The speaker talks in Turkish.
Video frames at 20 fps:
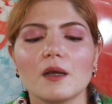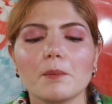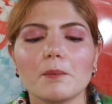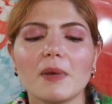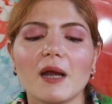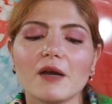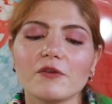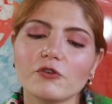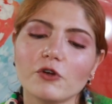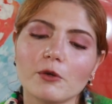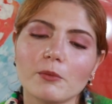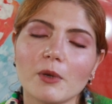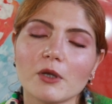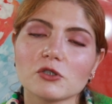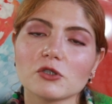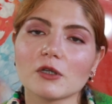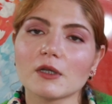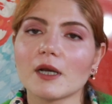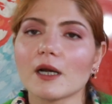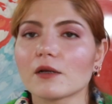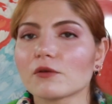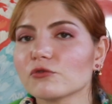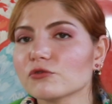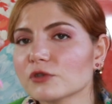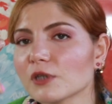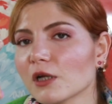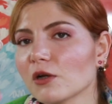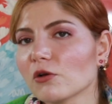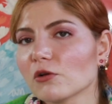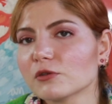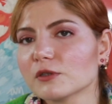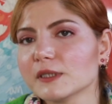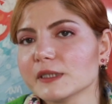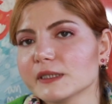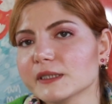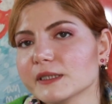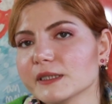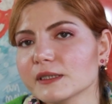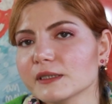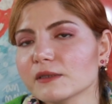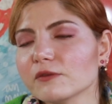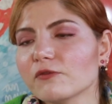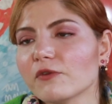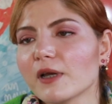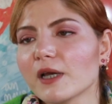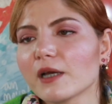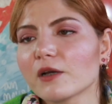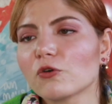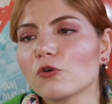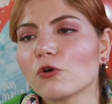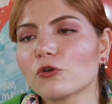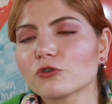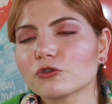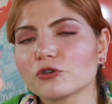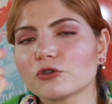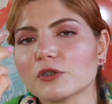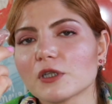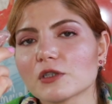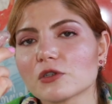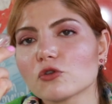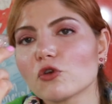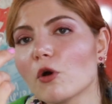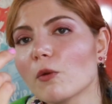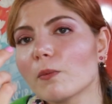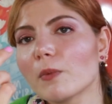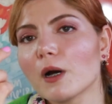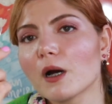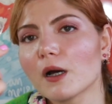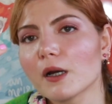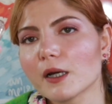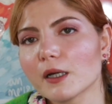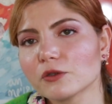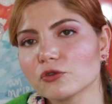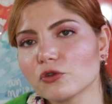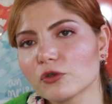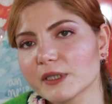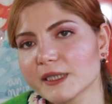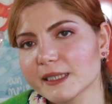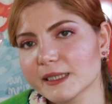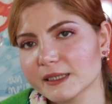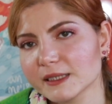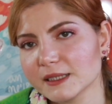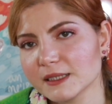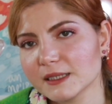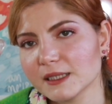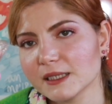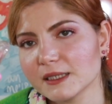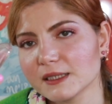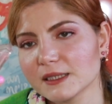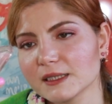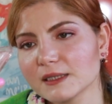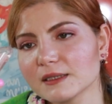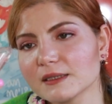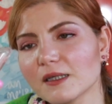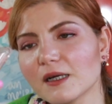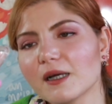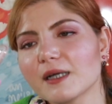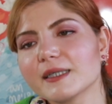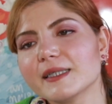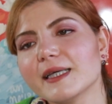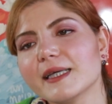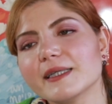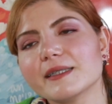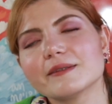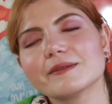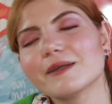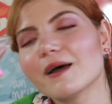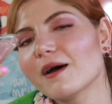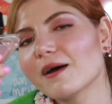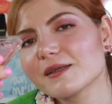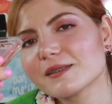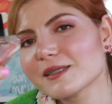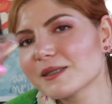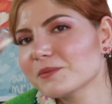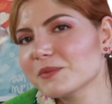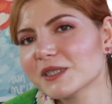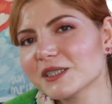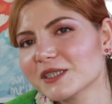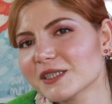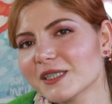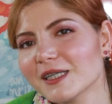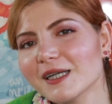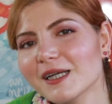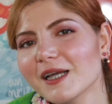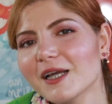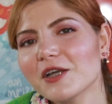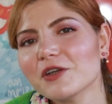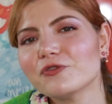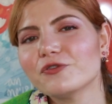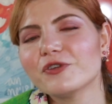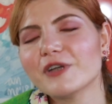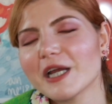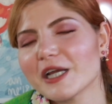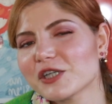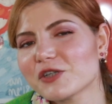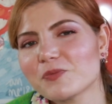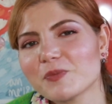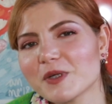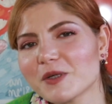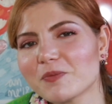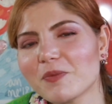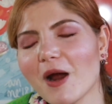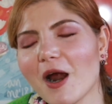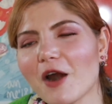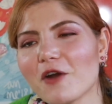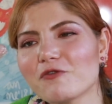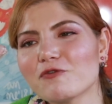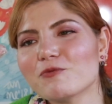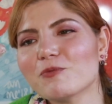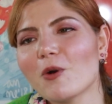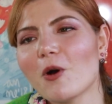performans olarak güzel olduğu için ve kokusu da sonbahara çok yakıştığı için daha yeni taze bir fresh bir parfüm